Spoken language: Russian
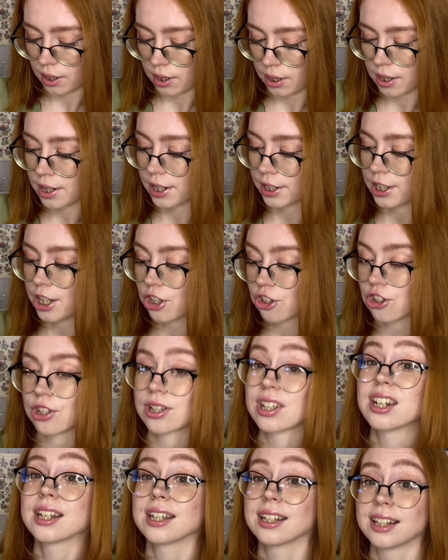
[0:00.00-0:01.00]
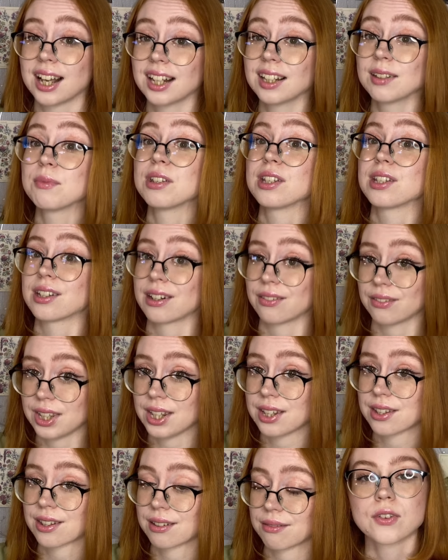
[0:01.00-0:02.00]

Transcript: И, конечно, с оригиналом не сравнится.